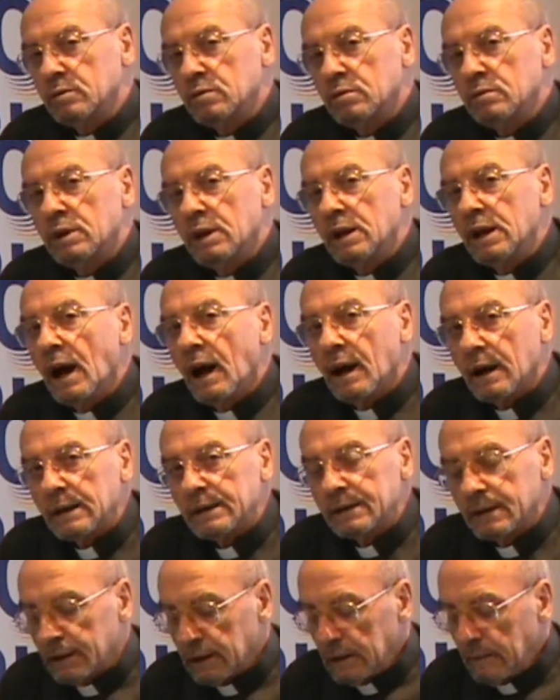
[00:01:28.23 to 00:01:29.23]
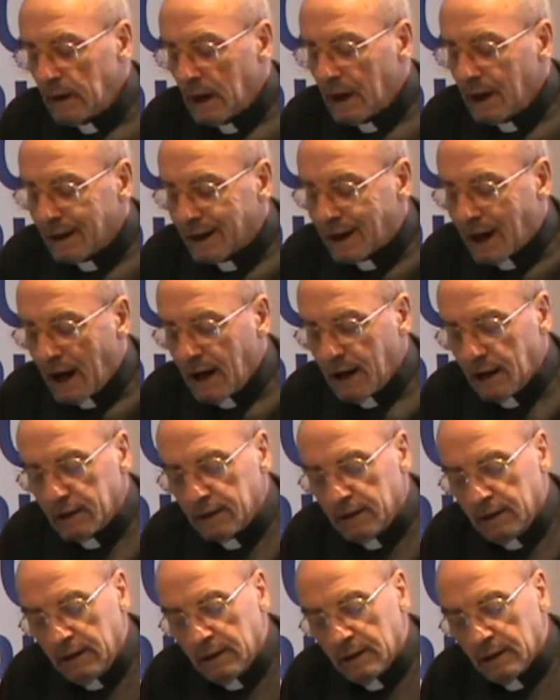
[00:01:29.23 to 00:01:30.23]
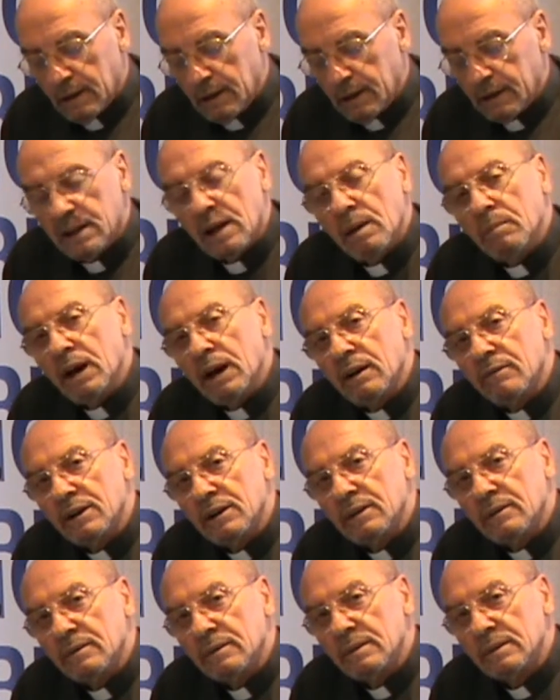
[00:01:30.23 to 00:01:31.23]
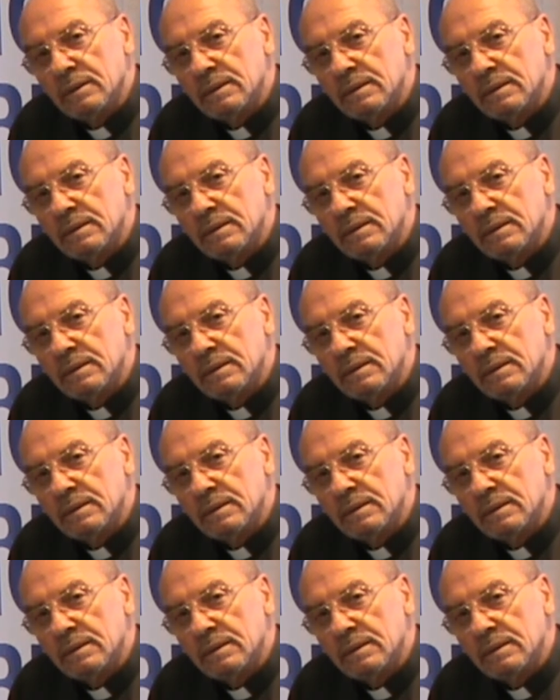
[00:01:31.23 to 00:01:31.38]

tutti gli altri cani li chiamavano.